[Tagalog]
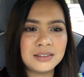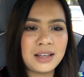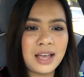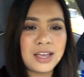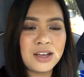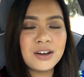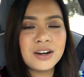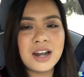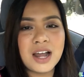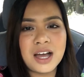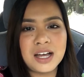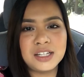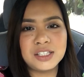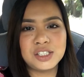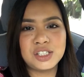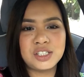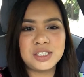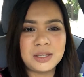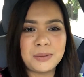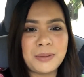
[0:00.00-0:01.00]
ngayong
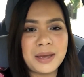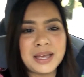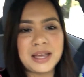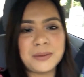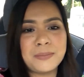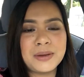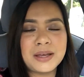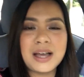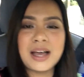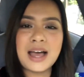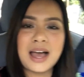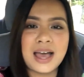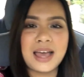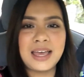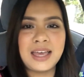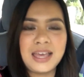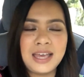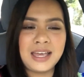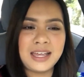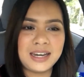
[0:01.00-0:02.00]
lunch, sabay kami
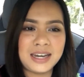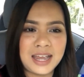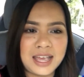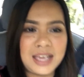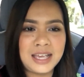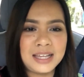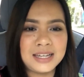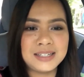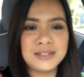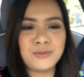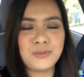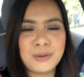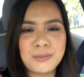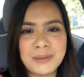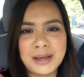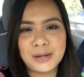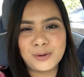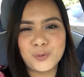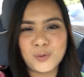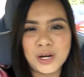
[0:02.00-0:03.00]
kakain and we
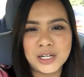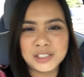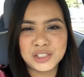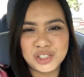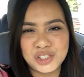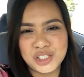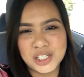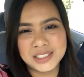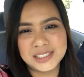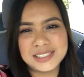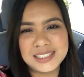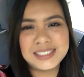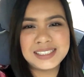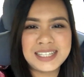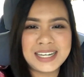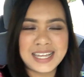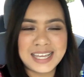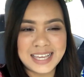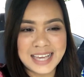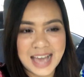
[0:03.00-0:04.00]
might watch Justice
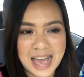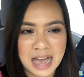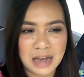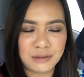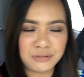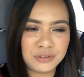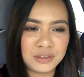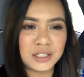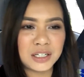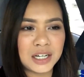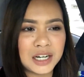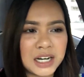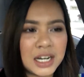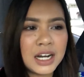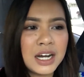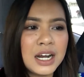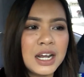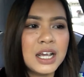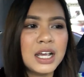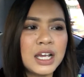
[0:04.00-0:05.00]
League after.
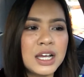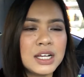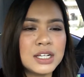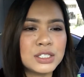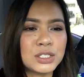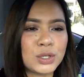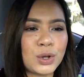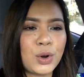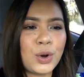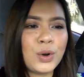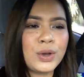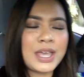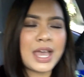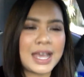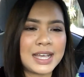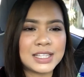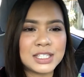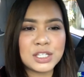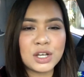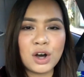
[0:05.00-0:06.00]
So
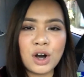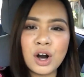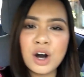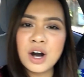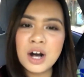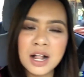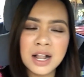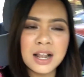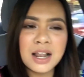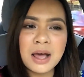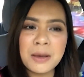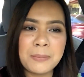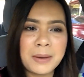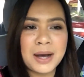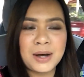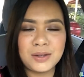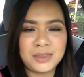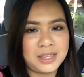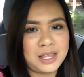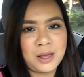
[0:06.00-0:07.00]
yeah, it's all
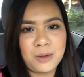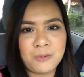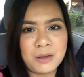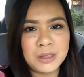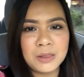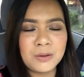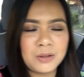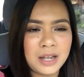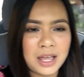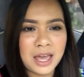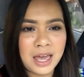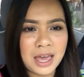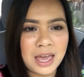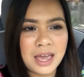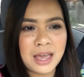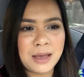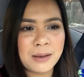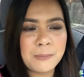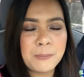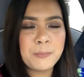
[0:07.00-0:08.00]
about Dewey
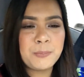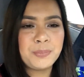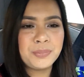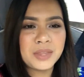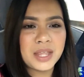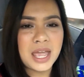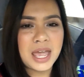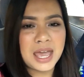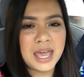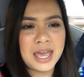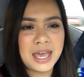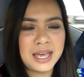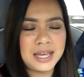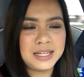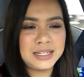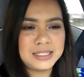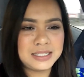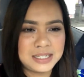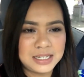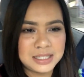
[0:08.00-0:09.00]
today
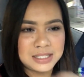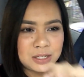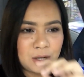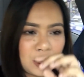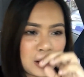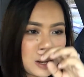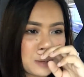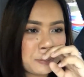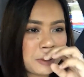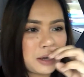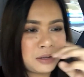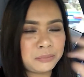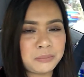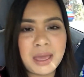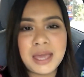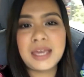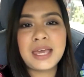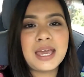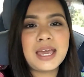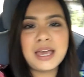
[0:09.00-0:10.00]
and it's all about
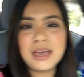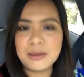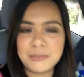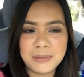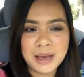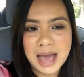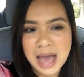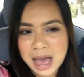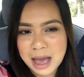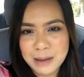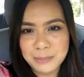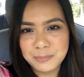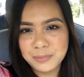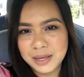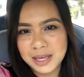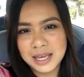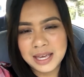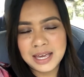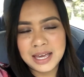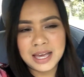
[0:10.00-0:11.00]
making him
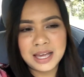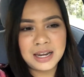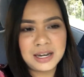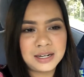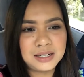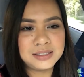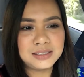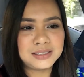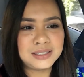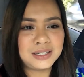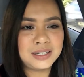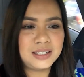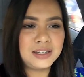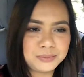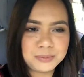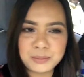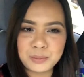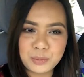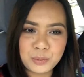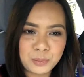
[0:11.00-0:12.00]
happy and
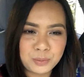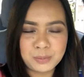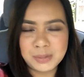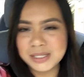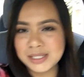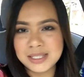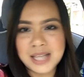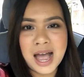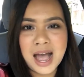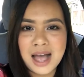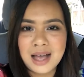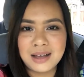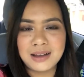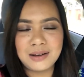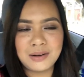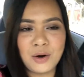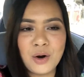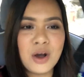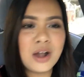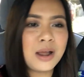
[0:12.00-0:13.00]
basta,
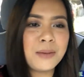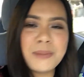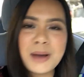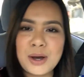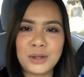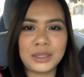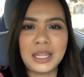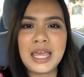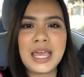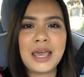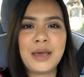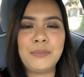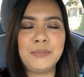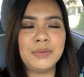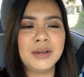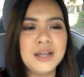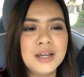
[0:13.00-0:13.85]
all about him.